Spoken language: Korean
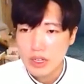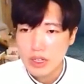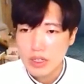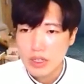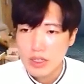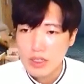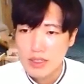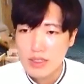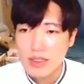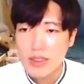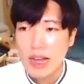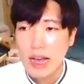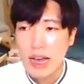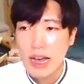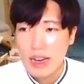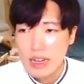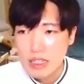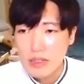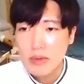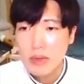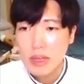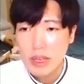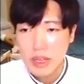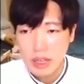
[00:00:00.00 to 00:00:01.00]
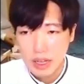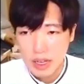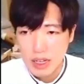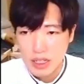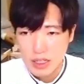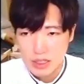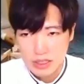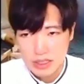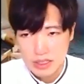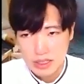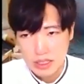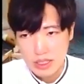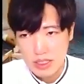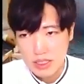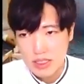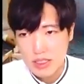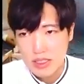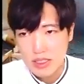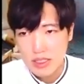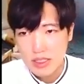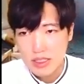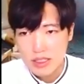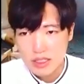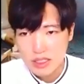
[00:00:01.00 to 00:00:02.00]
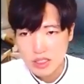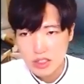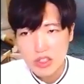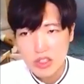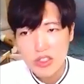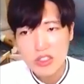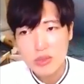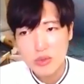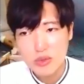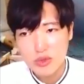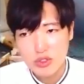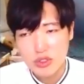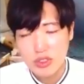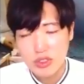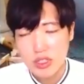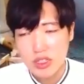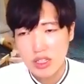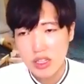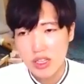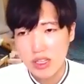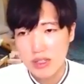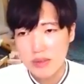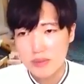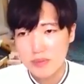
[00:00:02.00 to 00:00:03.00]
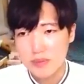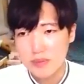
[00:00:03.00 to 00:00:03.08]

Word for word: 그 다음 에가 이제 시선 집중인데